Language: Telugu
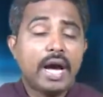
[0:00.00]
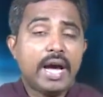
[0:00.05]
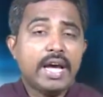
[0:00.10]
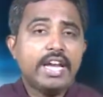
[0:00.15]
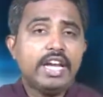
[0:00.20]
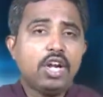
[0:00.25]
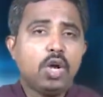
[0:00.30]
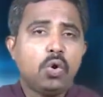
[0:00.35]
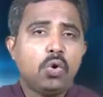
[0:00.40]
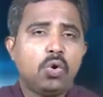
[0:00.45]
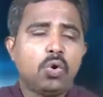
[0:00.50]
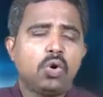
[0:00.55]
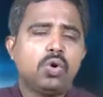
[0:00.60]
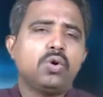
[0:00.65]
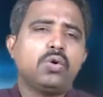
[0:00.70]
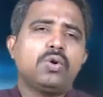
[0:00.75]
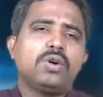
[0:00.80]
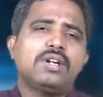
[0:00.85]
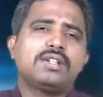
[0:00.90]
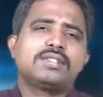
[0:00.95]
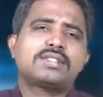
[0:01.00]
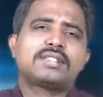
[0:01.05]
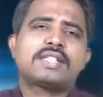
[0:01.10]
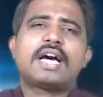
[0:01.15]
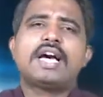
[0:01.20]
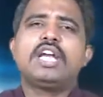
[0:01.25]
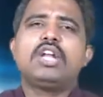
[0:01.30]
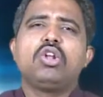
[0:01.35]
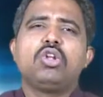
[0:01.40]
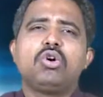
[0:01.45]
ఆయన కోరుకున్న
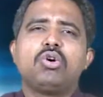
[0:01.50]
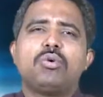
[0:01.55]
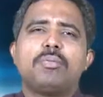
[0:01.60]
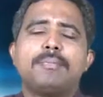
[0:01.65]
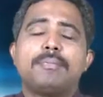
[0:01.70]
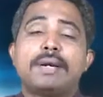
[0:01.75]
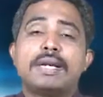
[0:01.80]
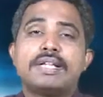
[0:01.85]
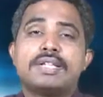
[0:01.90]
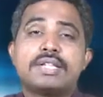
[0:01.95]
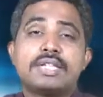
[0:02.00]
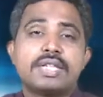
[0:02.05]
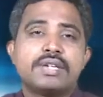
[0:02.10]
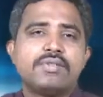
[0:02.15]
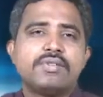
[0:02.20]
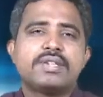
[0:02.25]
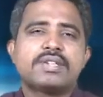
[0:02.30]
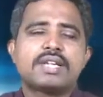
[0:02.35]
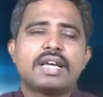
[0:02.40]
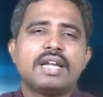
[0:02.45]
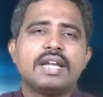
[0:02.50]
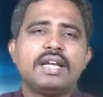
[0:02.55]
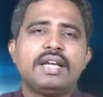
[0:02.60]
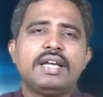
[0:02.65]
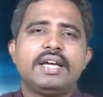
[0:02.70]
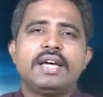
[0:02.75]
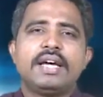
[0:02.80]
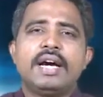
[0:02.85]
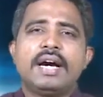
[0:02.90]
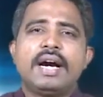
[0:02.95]
స్థాయిలో మనం
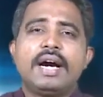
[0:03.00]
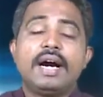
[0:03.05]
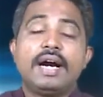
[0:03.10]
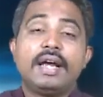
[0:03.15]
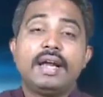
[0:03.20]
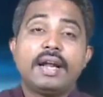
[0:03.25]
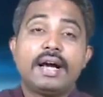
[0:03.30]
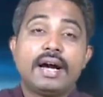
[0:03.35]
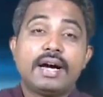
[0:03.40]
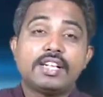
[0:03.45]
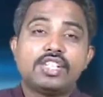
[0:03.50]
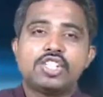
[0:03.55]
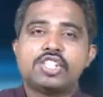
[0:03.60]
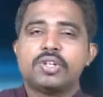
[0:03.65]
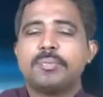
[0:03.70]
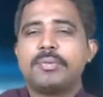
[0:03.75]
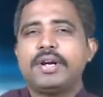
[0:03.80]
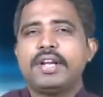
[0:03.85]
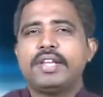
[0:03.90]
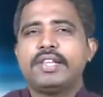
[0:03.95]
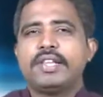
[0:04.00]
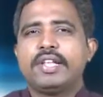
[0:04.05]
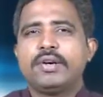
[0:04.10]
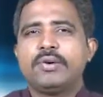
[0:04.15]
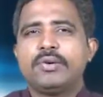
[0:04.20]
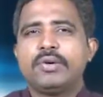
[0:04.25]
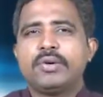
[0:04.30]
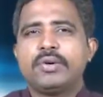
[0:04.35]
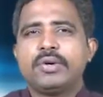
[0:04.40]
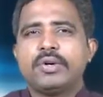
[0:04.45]
జీవించాలని ఆయన ఆశపడే
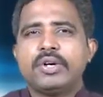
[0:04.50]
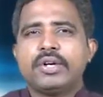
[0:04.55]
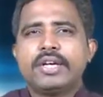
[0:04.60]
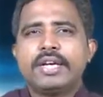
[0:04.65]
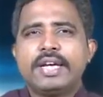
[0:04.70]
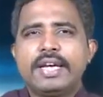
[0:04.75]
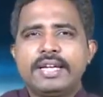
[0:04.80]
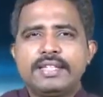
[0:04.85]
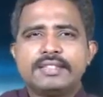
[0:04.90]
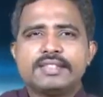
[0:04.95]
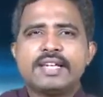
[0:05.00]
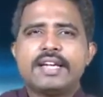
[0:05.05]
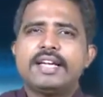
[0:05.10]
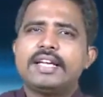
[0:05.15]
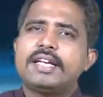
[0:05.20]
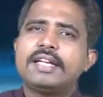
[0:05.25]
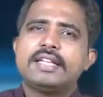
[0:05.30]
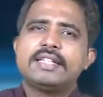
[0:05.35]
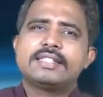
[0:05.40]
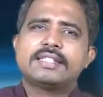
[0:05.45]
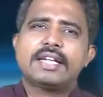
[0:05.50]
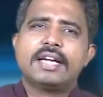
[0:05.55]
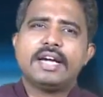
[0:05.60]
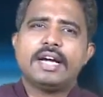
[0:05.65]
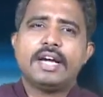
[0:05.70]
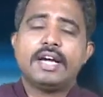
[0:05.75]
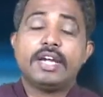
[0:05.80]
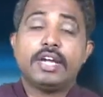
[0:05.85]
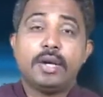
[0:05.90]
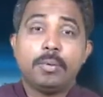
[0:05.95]
దేవుడు ఏసైకి
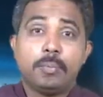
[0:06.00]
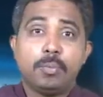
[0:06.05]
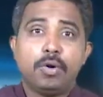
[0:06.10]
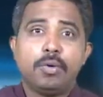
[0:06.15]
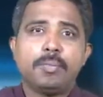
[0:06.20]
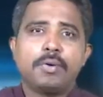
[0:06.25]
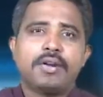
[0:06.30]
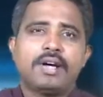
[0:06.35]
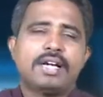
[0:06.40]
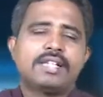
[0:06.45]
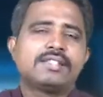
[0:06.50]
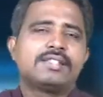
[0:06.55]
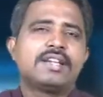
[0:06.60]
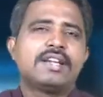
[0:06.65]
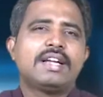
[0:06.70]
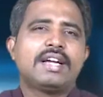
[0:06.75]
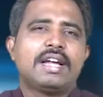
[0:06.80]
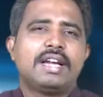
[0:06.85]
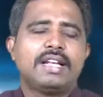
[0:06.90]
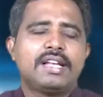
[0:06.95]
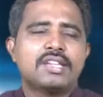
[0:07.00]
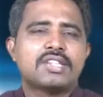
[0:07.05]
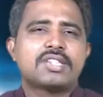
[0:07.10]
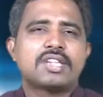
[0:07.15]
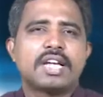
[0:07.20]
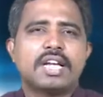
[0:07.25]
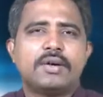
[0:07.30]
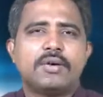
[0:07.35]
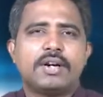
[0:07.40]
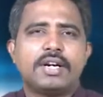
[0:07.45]
నిజంగా ఎప్పుడు మనం ఆశ్చర్యం
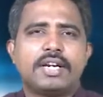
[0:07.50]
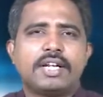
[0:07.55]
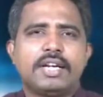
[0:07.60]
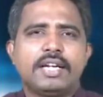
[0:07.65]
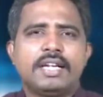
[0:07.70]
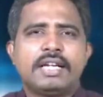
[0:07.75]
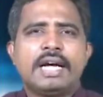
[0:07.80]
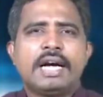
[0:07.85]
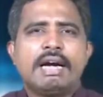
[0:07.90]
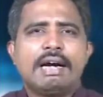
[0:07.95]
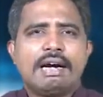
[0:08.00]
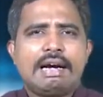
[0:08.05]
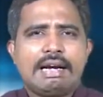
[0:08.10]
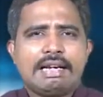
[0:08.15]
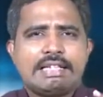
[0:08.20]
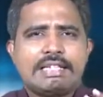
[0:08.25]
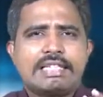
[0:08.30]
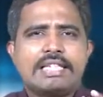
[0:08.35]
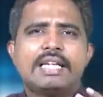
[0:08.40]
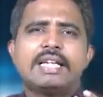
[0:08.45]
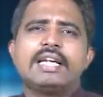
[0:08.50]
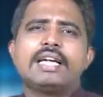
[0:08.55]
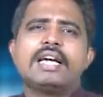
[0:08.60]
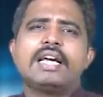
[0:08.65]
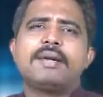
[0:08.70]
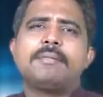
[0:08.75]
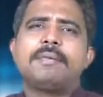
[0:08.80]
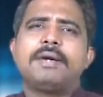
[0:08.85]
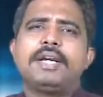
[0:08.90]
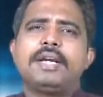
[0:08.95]
కలిగించగలం అంటే
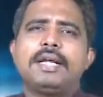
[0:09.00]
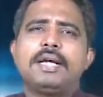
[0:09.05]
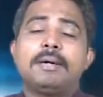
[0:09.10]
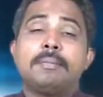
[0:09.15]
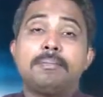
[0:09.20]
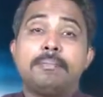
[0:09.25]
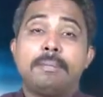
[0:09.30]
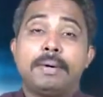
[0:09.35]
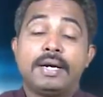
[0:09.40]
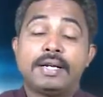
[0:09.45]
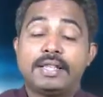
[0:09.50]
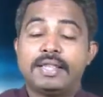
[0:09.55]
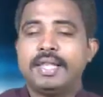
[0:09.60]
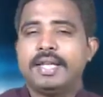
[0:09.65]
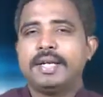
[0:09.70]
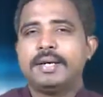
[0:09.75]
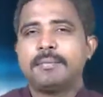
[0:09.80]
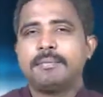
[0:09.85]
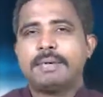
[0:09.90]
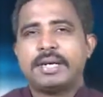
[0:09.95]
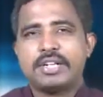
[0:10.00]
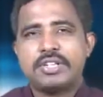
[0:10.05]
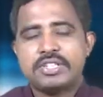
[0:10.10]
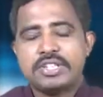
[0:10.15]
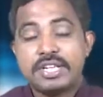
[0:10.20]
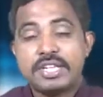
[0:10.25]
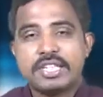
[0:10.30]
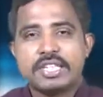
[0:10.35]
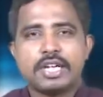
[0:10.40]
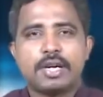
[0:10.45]
ఆశ్చర్యకరమైన భక్తి మనం
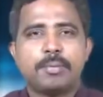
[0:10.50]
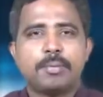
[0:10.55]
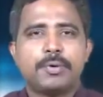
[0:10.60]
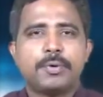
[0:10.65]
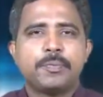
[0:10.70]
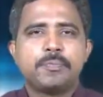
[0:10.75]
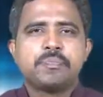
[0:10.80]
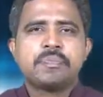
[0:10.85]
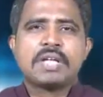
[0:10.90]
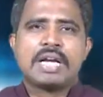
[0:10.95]
చేసినప్పుడు